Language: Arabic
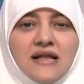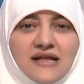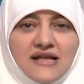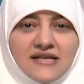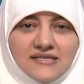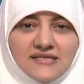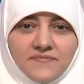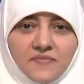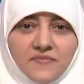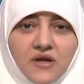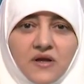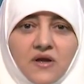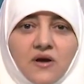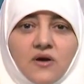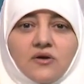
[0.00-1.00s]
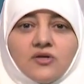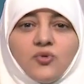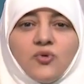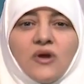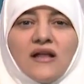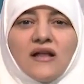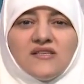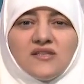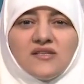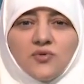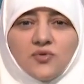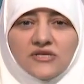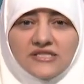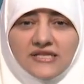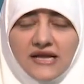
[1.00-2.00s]
للناس الرسول عليه
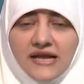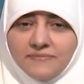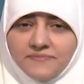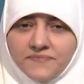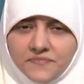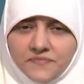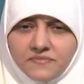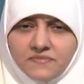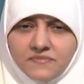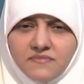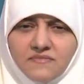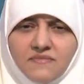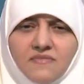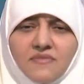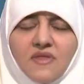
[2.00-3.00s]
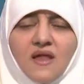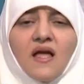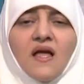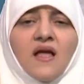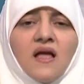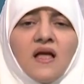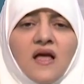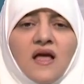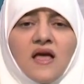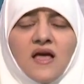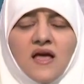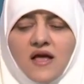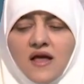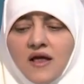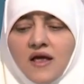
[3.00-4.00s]
الصلاة والسلام
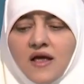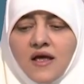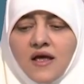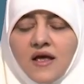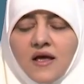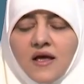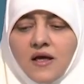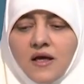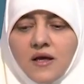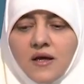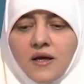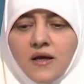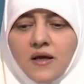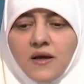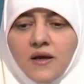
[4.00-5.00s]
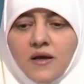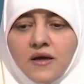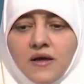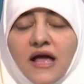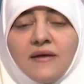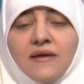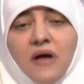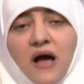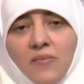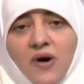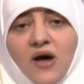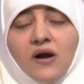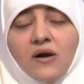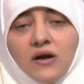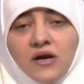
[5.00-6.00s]
آه، آه، آه، كان
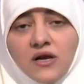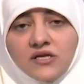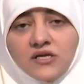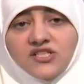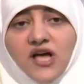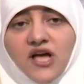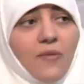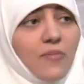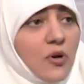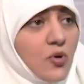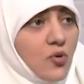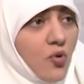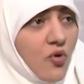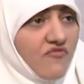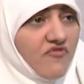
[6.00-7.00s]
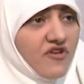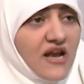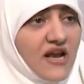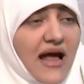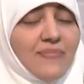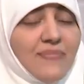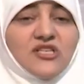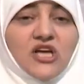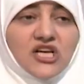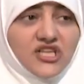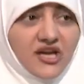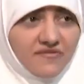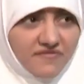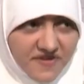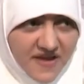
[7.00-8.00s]
امر الصحابه ان يروحوا فين الحبش
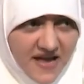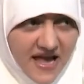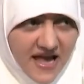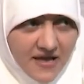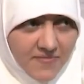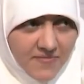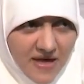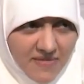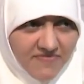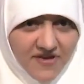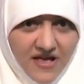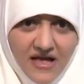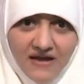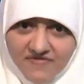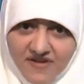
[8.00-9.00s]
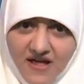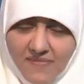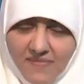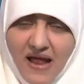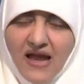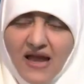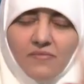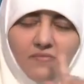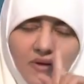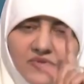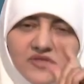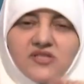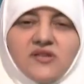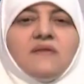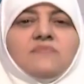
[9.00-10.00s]
عشان فيها امام في فيها ملك ما
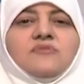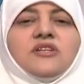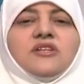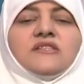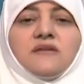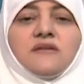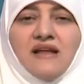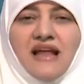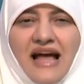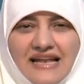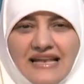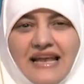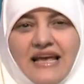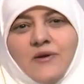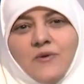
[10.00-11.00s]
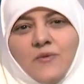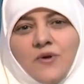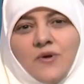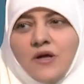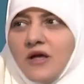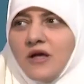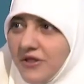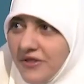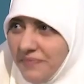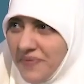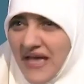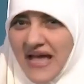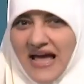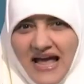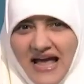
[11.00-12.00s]
بيتظلمش الناس عدل حلو
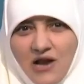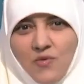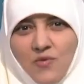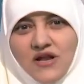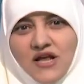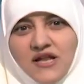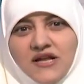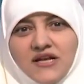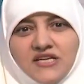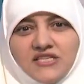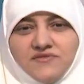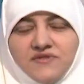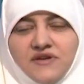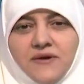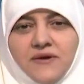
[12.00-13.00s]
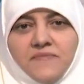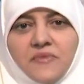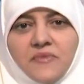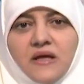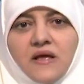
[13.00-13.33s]
بيئه حلوه ان احنا نعيش فيها